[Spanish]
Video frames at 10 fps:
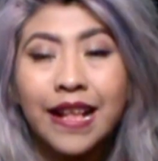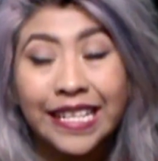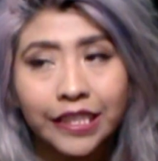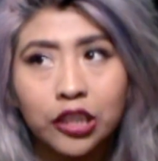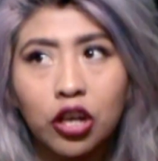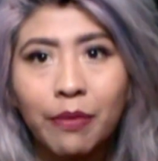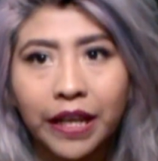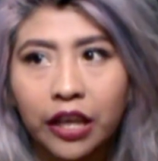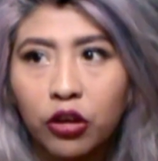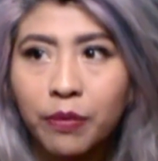El 5 me
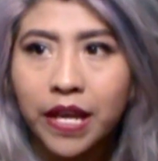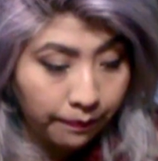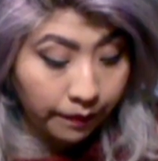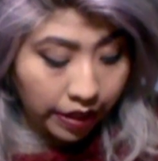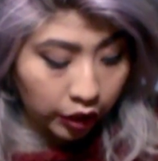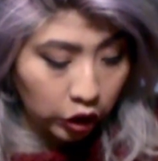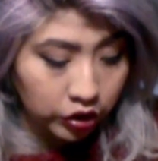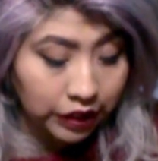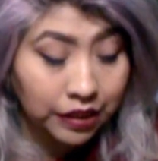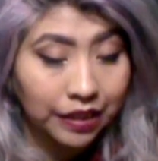quedó bien.
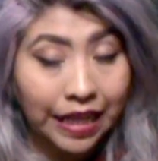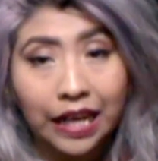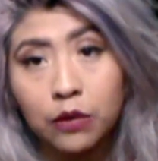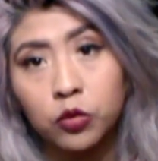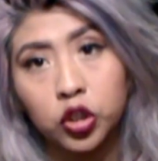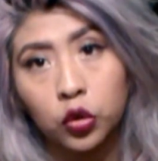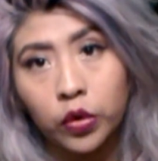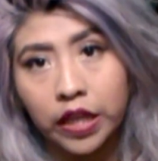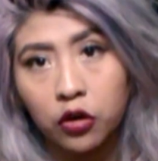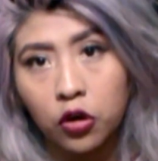Entonces, tengan mucho
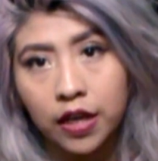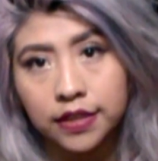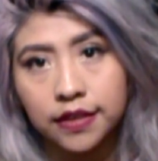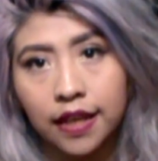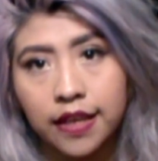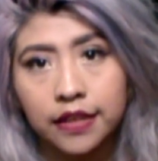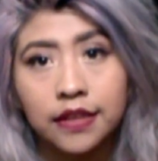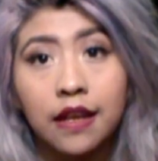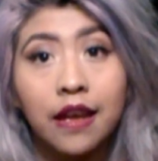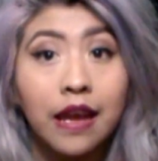cuidado con las tallas.